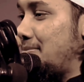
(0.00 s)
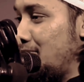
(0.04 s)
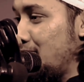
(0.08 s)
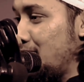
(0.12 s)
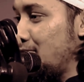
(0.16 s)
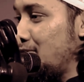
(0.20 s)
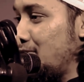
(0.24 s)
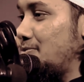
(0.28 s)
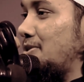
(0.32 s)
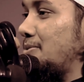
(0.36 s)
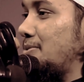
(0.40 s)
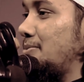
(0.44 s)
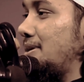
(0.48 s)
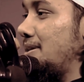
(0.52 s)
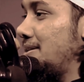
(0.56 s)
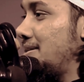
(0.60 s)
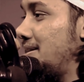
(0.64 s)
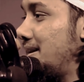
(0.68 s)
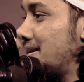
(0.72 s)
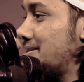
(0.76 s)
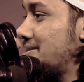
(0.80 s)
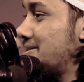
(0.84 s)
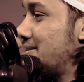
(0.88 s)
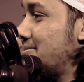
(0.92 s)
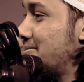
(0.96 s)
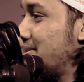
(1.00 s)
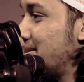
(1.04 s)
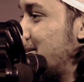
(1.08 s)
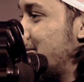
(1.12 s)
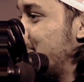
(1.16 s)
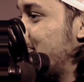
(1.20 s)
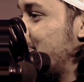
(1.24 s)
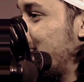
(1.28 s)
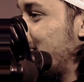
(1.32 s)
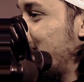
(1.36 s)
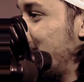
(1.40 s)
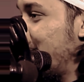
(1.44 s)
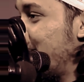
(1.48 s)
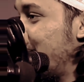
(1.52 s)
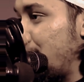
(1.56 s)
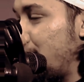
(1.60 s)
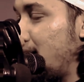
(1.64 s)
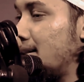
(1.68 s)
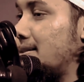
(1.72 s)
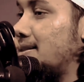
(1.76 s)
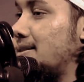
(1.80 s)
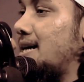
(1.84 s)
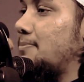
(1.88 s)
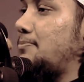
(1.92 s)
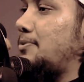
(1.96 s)
আমলগুলো বলবে এদিক দিয়ে আসা যাবে না
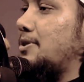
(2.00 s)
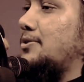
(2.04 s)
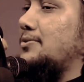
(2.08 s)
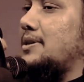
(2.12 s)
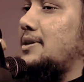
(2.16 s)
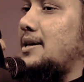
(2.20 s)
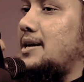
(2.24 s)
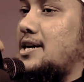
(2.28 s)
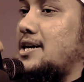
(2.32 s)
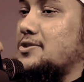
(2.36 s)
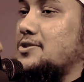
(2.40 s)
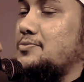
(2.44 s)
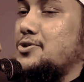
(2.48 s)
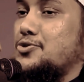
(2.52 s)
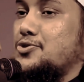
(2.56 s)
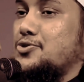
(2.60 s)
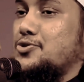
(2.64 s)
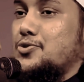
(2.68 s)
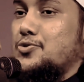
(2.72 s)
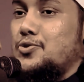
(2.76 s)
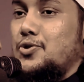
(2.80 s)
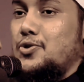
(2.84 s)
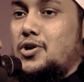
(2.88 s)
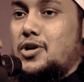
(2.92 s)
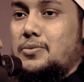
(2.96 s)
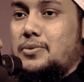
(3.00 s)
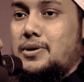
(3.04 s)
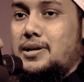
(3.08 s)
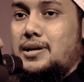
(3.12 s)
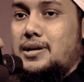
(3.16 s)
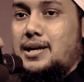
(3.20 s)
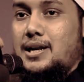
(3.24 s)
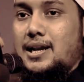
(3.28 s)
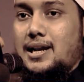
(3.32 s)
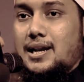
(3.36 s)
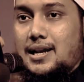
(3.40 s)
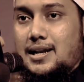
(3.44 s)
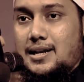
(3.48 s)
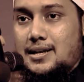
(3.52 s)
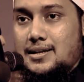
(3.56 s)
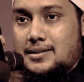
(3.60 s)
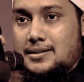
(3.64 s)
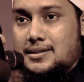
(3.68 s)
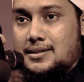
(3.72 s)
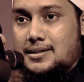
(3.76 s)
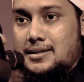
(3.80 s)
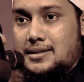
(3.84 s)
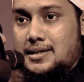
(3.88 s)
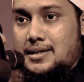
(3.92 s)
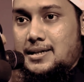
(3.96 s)
তারপরেও তারা আসবেন চোখগুলো হবে নীল
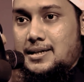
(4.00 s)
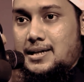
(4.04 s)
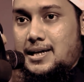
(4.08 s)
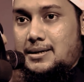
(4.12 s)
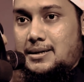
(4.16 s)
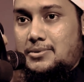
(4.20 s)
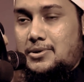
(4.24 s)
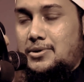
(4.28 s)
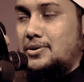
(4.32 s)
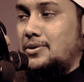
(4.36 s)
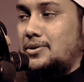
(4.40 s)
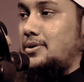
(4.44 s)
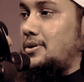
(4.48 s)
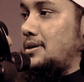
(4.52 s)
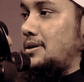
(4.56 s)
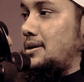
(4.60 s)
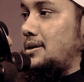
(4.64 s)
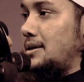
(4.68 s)
এবং